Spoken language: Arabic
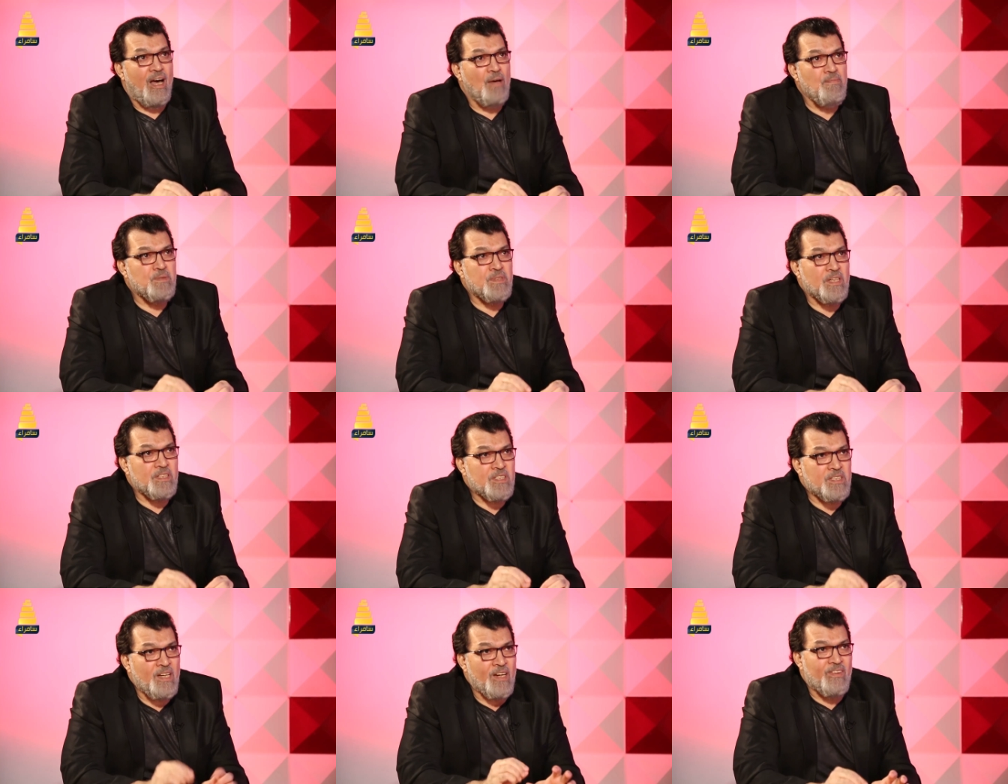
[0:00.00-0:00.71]

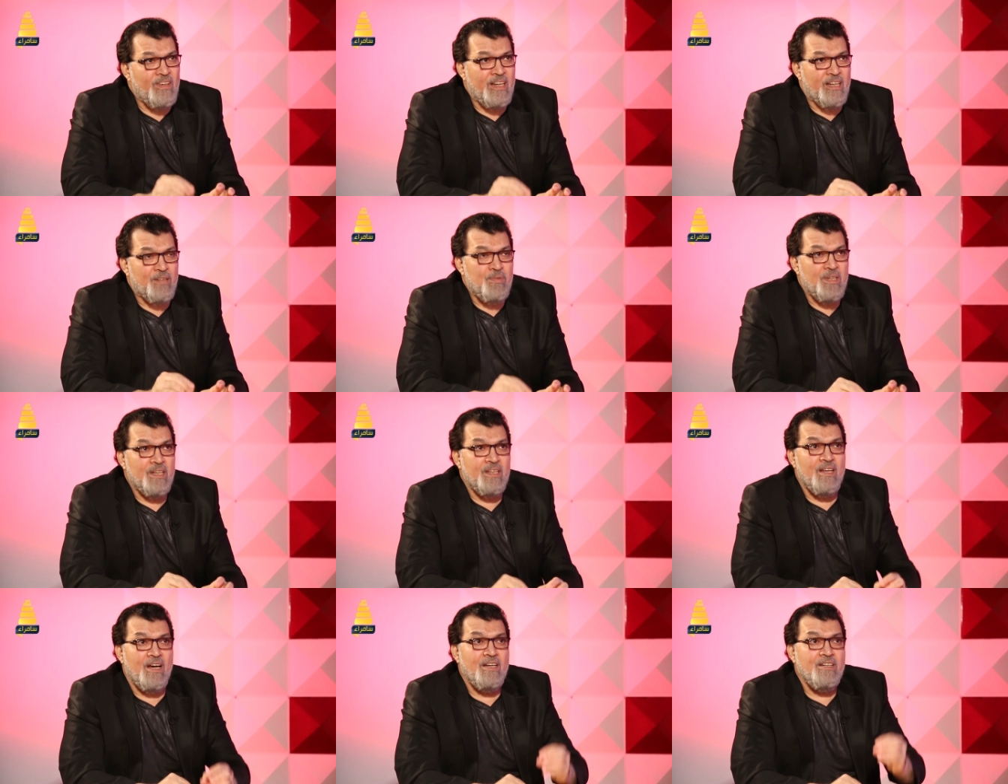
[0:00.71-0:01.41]
ابسط شيء اقول لك به
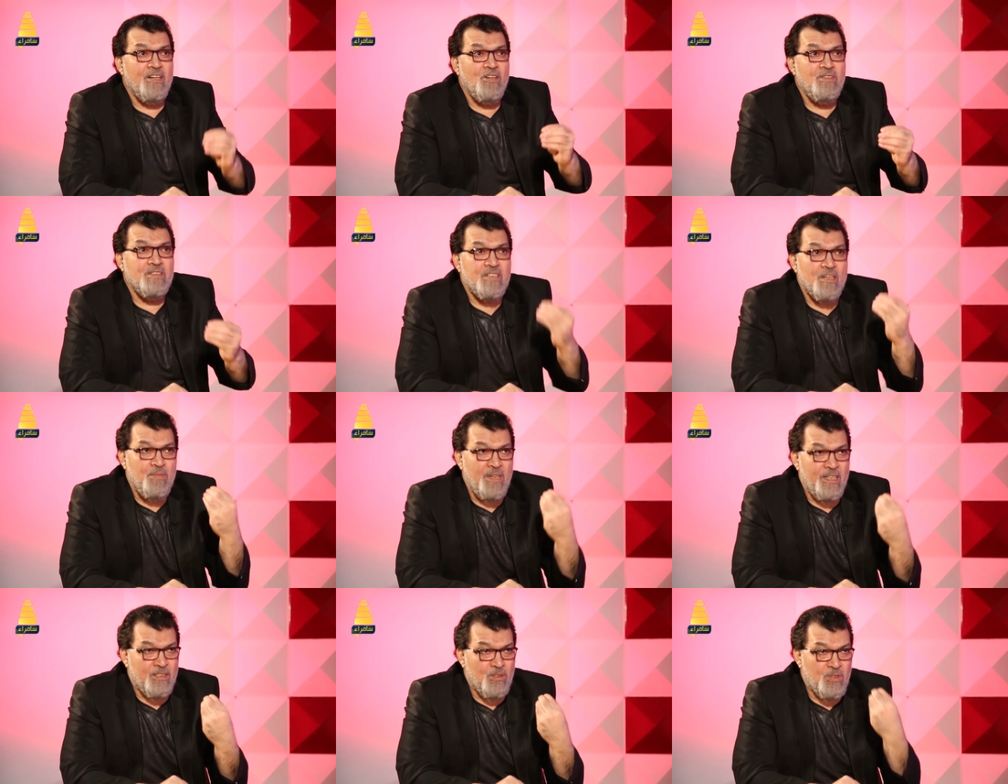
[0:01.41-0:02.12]
اذا انه انت
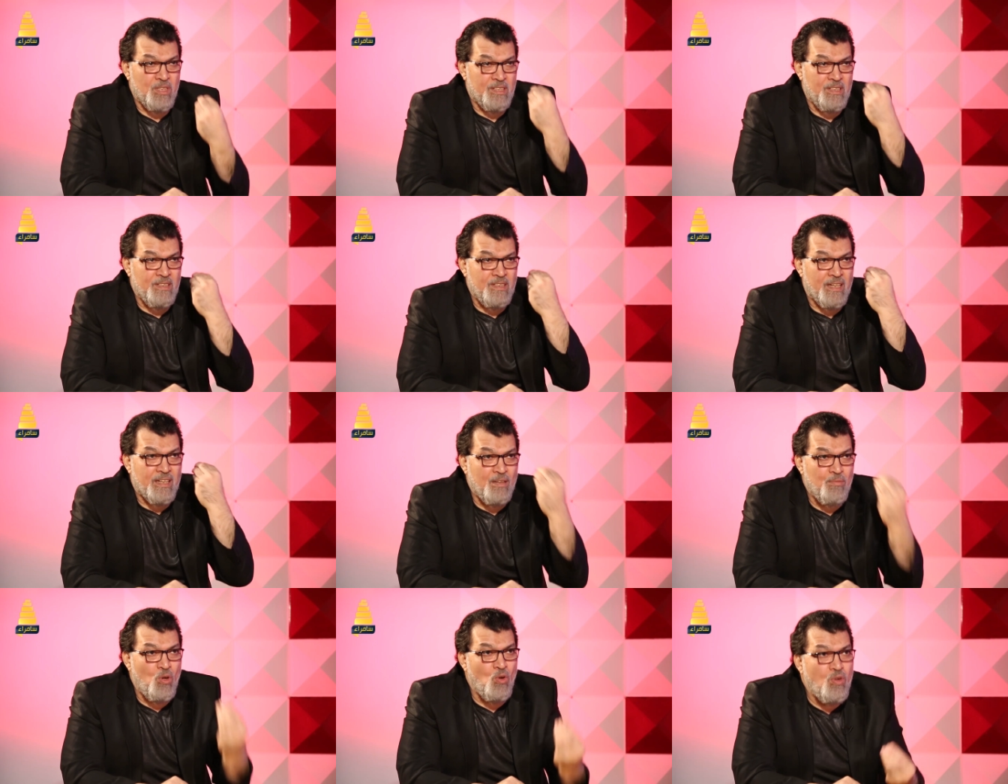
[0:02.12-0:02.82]
ما توجد
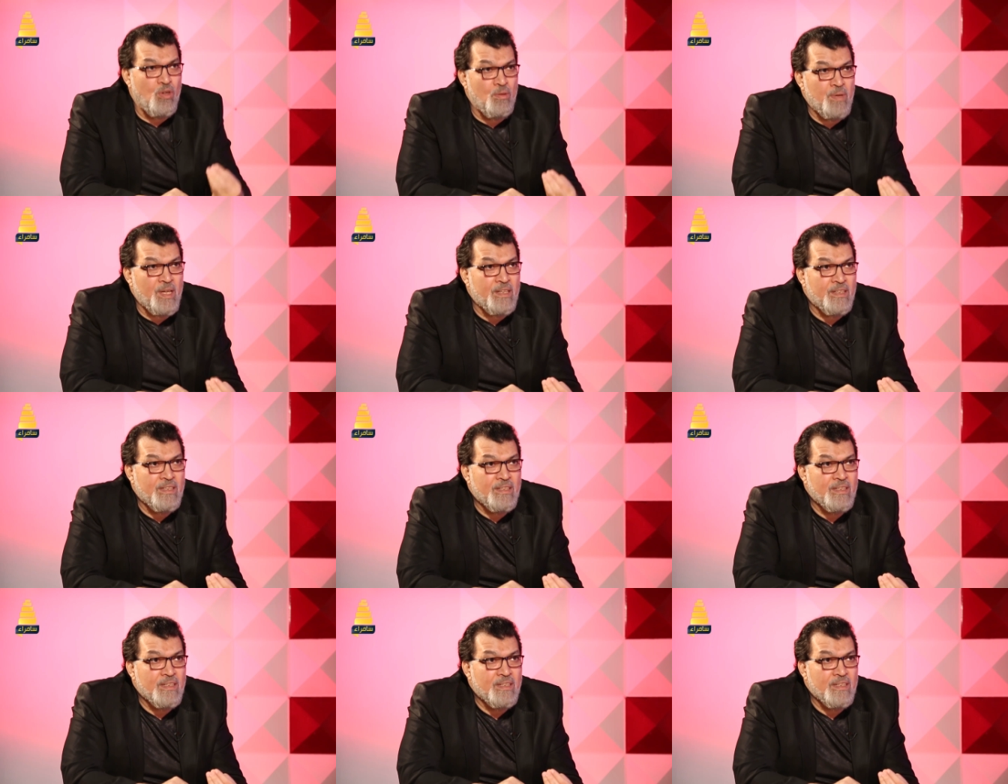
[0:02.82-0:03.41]
عندك الموهبه